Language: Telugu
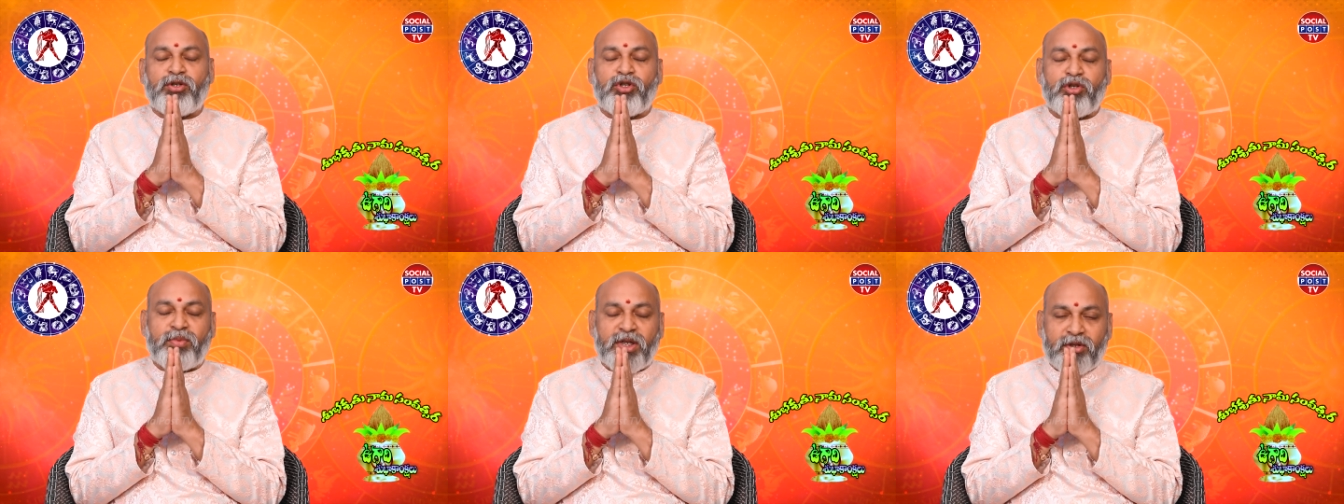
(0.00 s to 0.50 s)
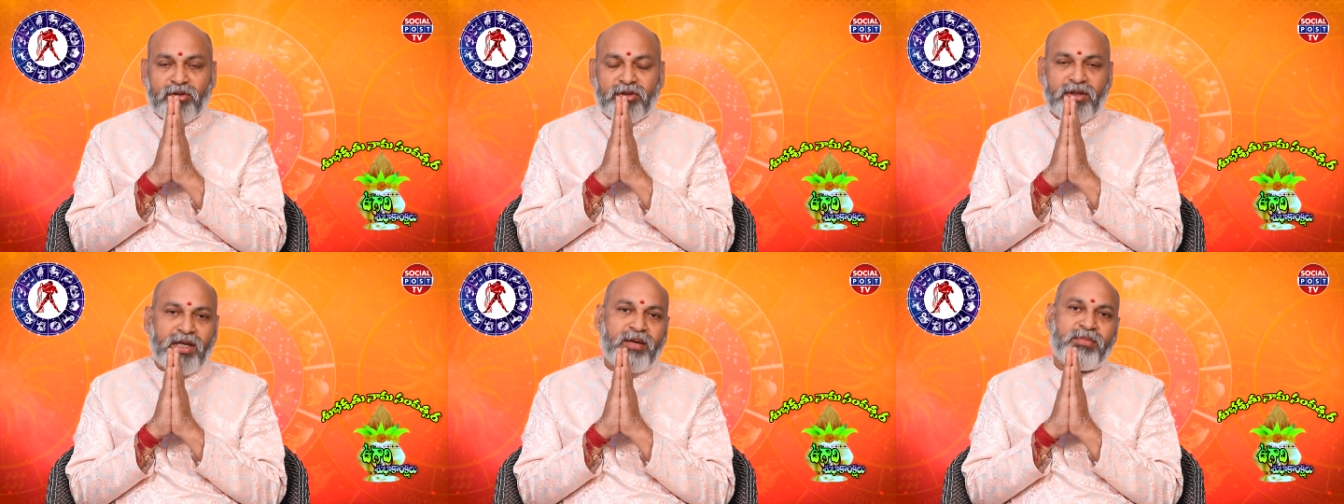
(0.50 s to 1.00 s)

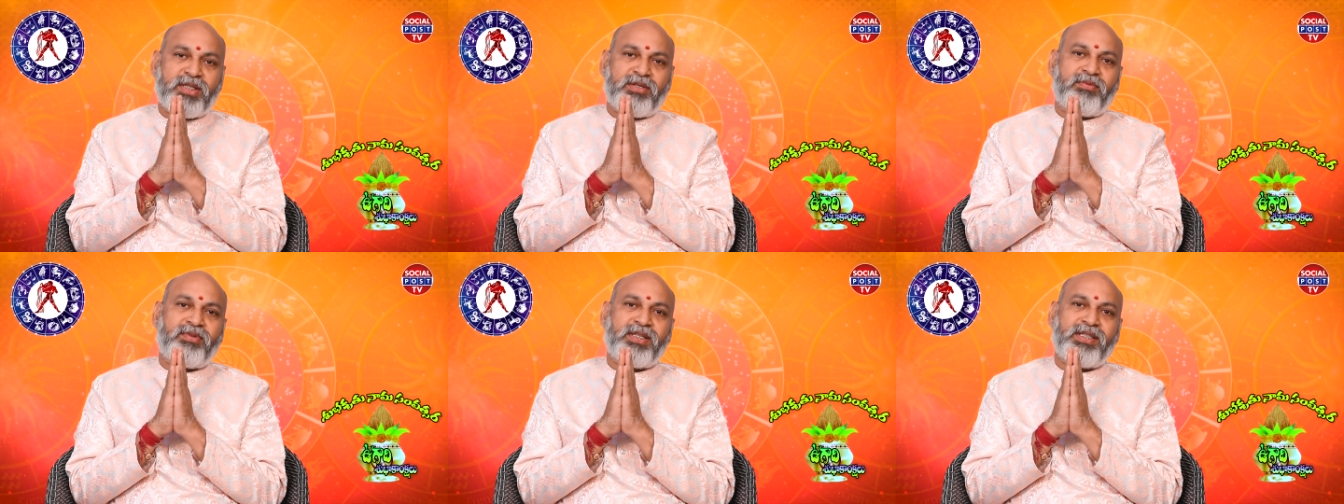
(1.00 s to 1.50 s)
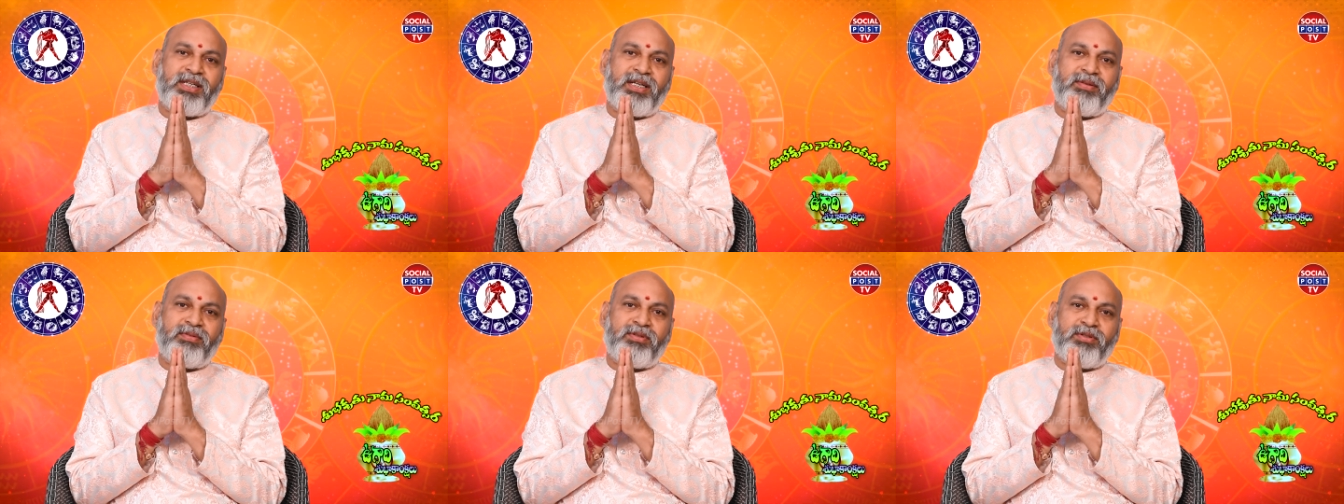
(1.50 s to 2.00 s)
శుభకృత్ నామ సంవత్సర
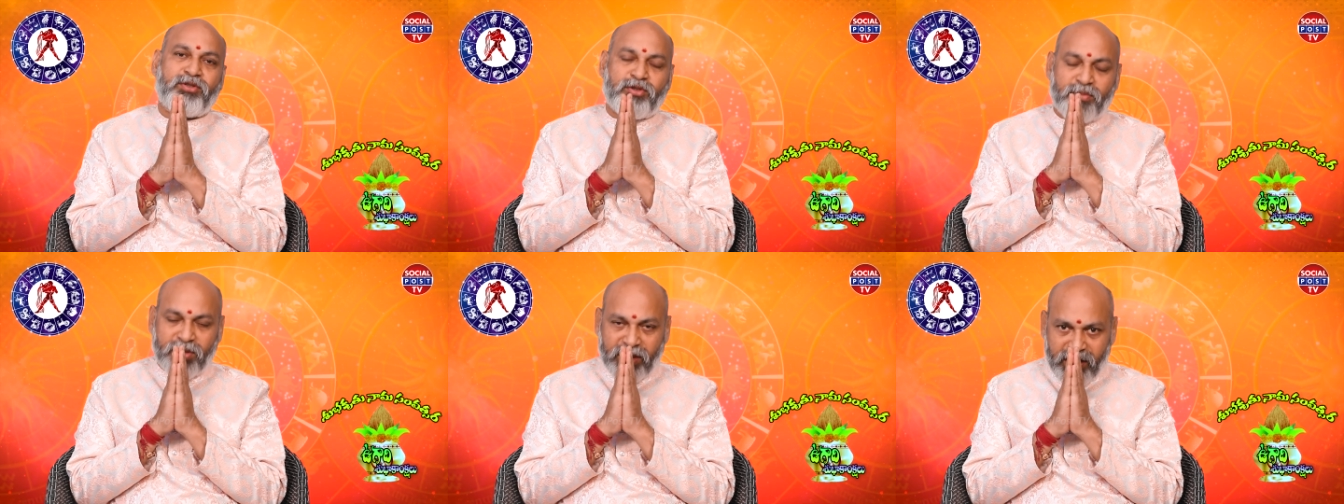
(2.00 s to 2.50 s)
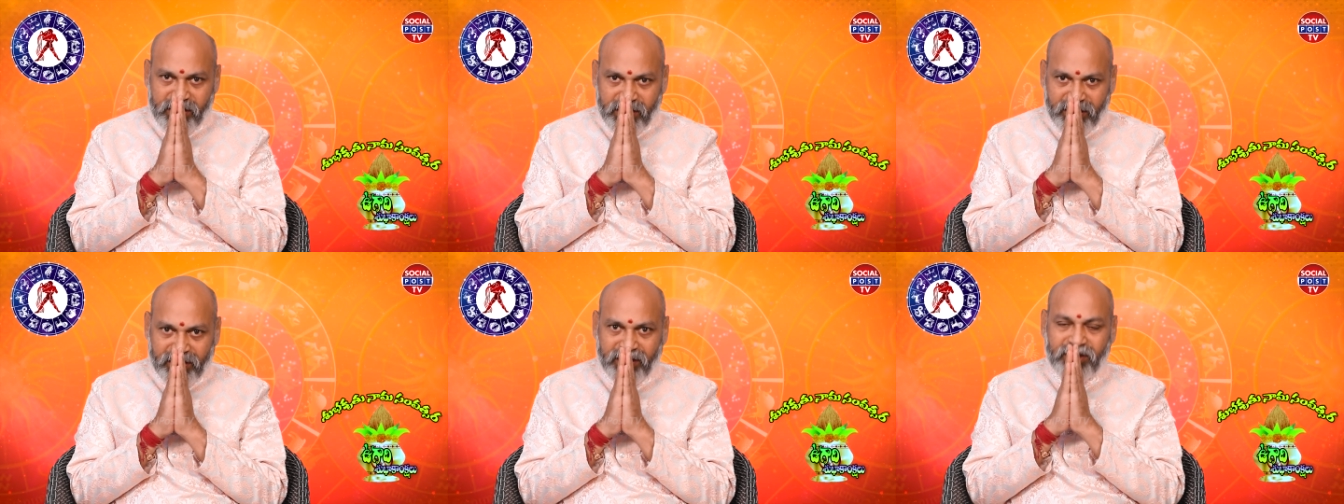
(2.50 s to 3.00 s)

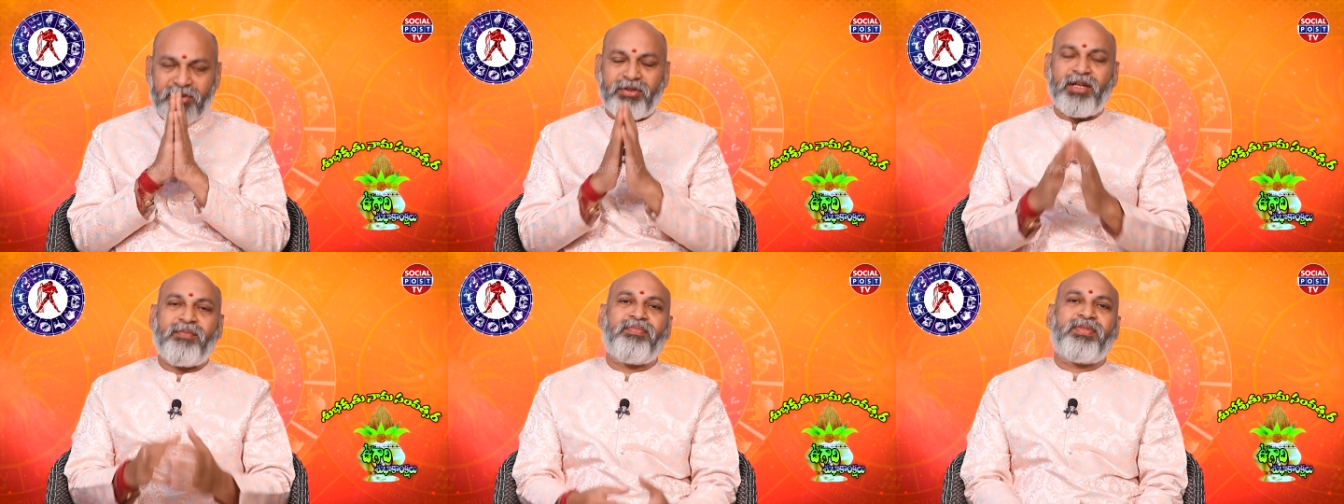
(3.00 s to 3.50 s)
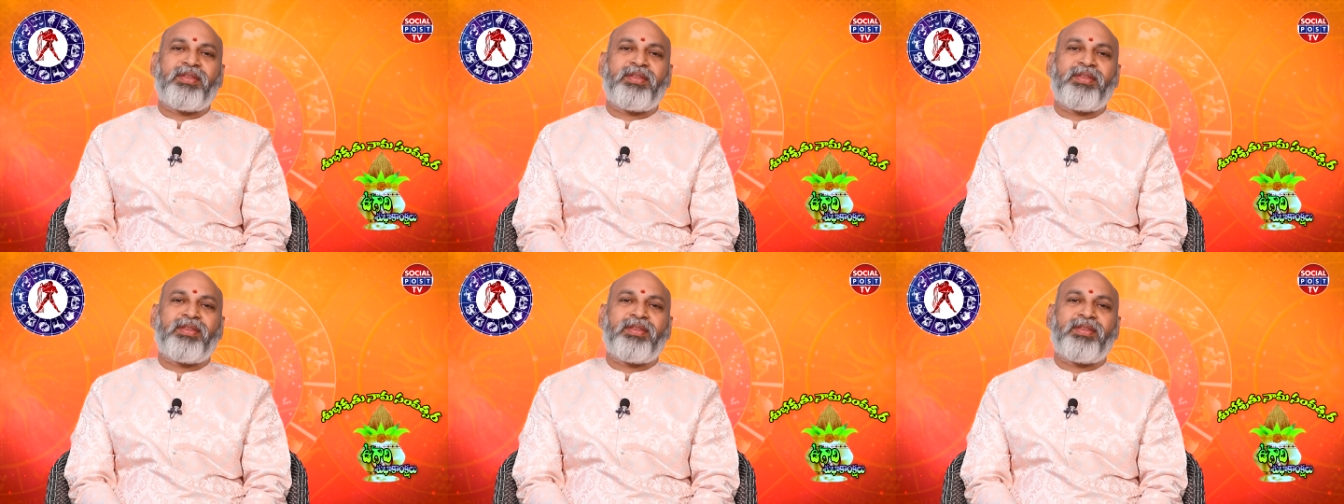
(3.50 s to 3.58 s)
శుభాకాంక్షలందరికీ కూడా